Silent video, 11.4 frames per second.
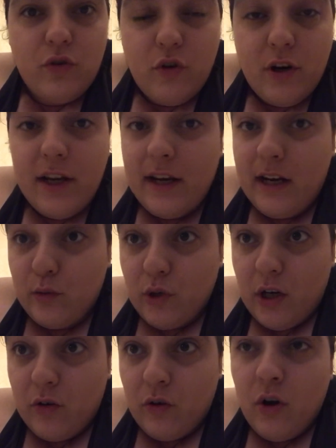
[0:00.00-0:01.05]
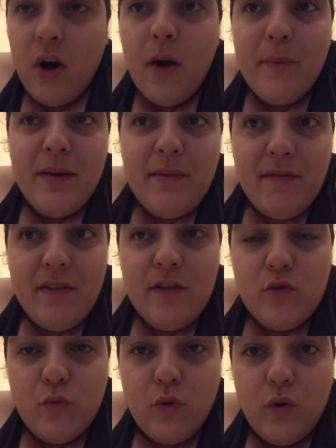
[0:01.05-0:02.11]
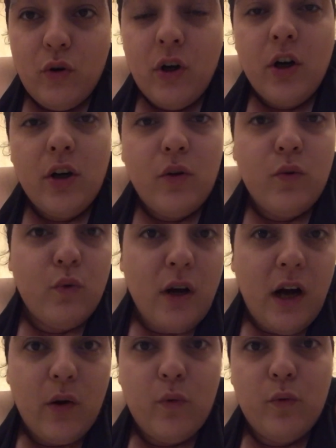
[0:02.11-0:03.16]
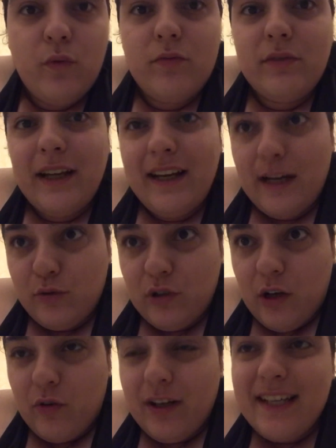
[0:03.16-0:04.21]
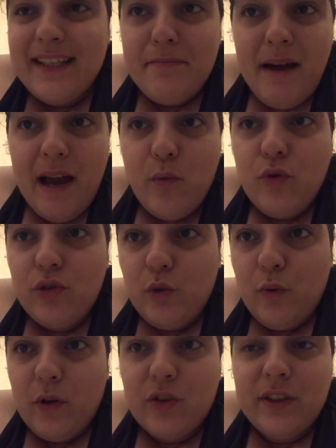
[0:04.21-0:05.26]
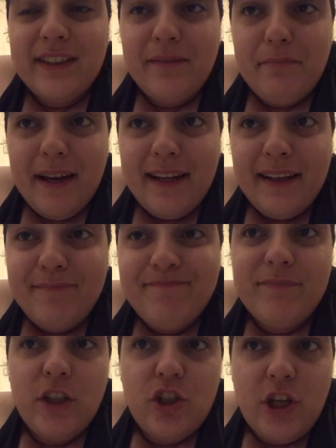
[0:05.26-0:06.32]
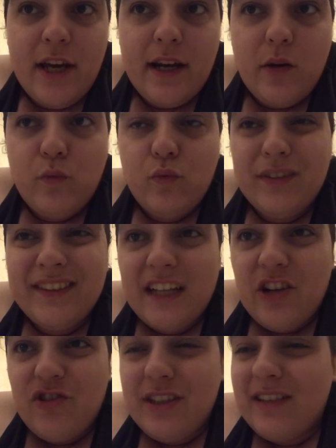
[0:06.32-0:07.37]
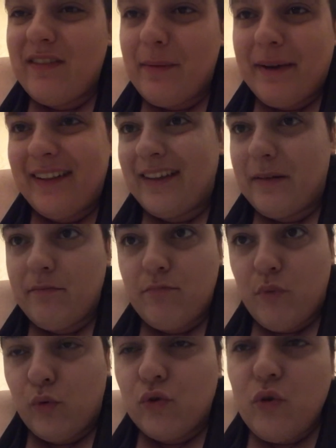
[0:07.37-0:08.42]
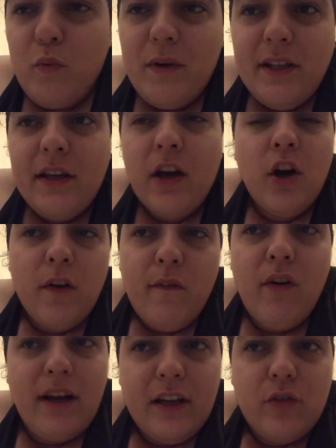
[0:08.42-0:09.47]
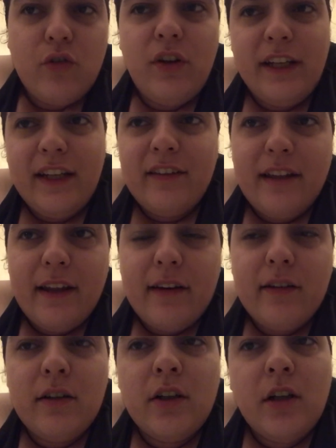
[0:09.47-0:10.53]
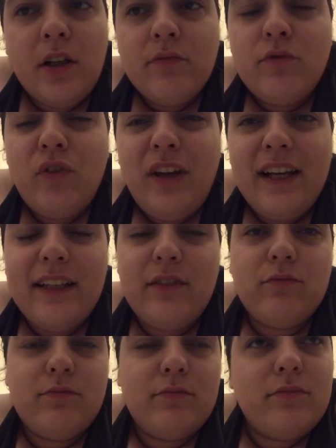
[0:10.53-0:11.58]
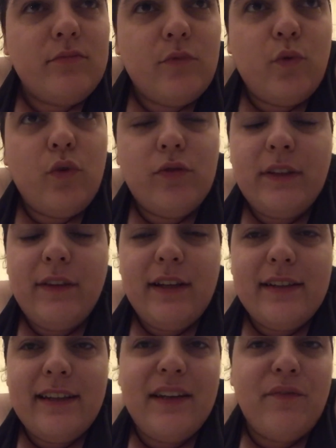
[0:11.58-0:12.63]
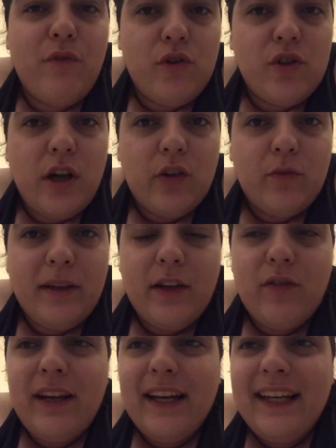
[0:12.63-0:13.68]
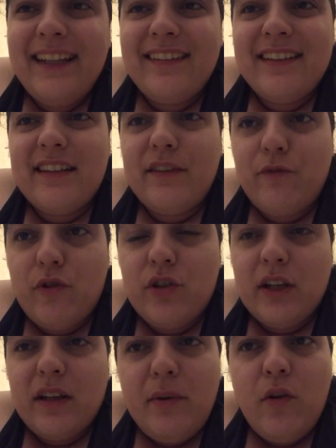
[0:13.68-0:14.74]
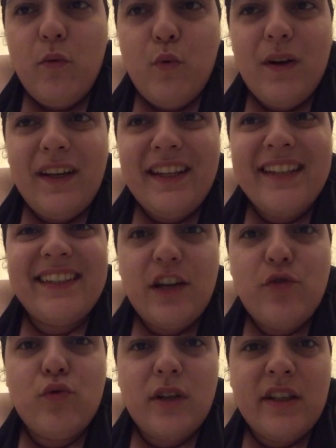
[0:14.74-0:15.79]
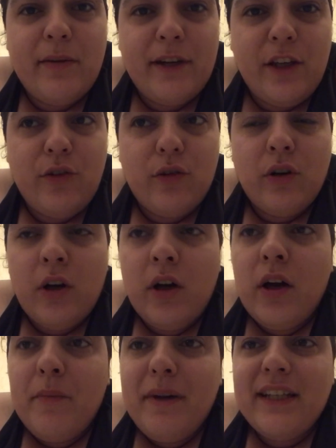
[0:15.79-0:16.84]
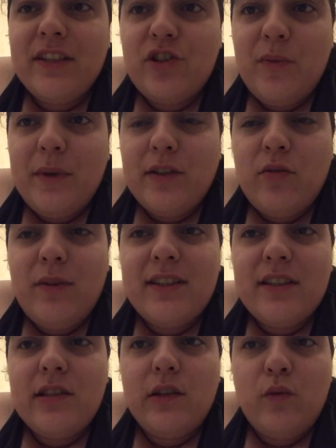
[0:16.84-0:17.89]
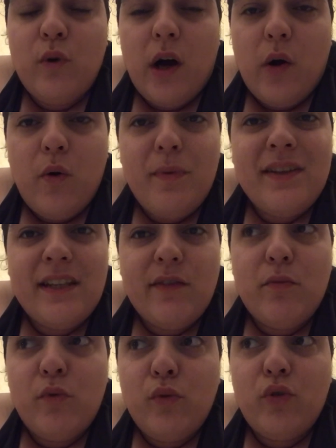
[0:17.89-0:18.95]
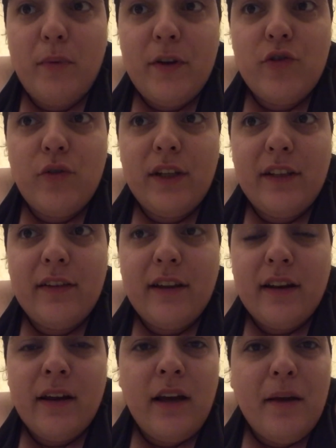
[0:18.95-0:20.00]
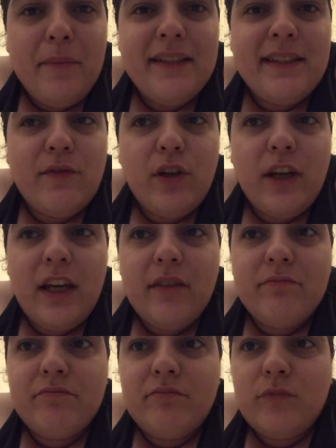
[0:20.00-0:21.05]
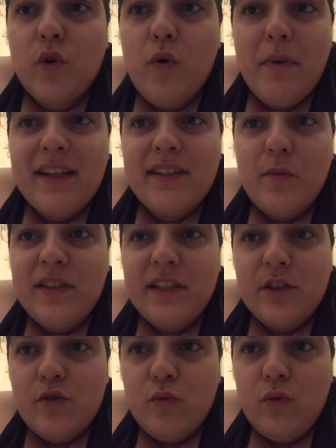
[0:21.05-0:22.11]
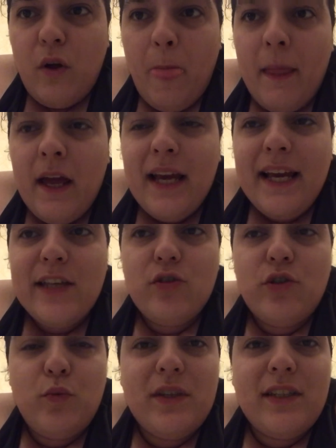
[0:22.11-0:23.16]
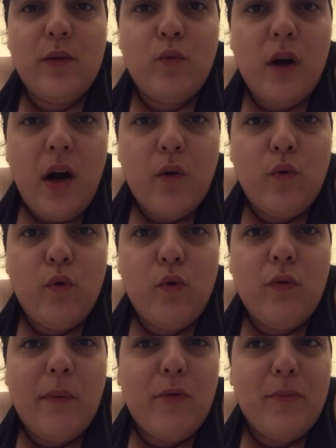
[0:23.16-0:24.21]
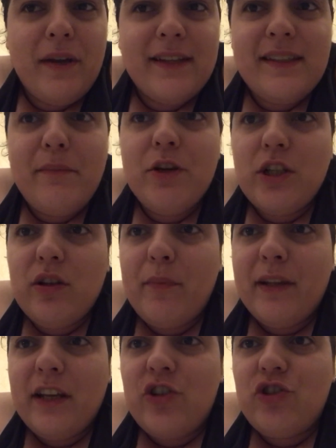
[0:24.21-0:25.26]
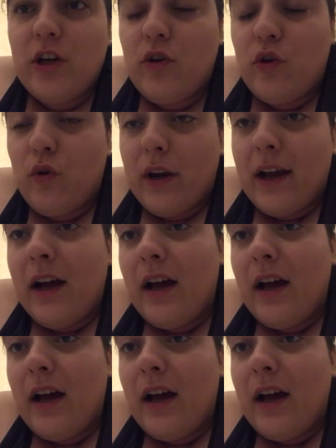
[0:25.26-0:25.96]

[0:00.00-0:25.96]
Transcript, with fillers: Correa e Lautaro, prima aveva solo Lukaku e Lautaro che semmai uno dei due non stesse bene c'era un Sanchez veramente brutto quindi volendo l'Inter non è che uno deve essere rinforzato perché non è che l'Inter sia rinforzata però comunque l'Inter si è aggiustata parecchio perché sinceramente dopo l'assenza di Lukaku pensavo molto peggio all'Inter pensavo che mm, non comprasse quasi nessuno e sostituisse Lukaku con una promessa invece andò a prendere Geco e Correa